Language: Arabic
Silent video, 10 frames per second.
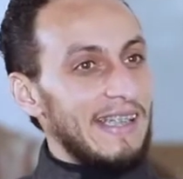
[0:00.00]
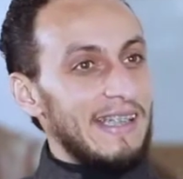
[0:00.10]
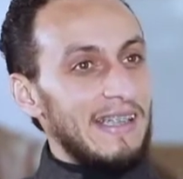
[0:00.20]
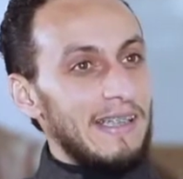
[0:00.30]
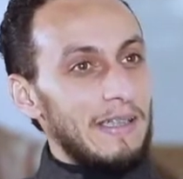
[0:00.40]

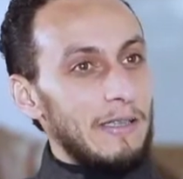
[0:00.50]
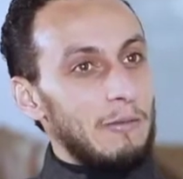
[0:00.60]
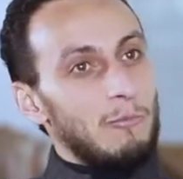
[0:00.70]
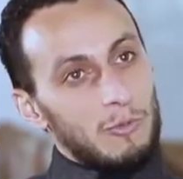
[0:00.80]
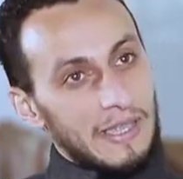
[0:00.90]
آه،
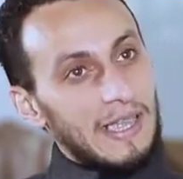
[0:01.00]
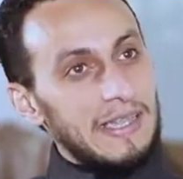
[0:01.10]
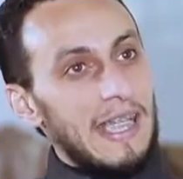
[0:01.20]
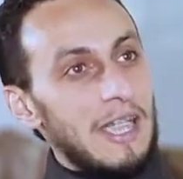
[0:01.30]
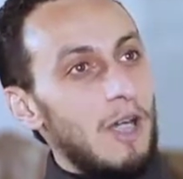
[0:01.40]

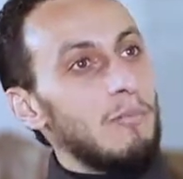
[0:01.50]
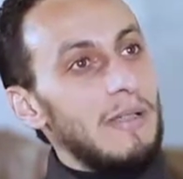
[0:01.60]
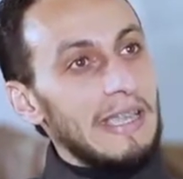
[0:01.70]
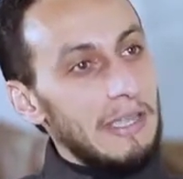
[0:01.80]
ذكرتي انهم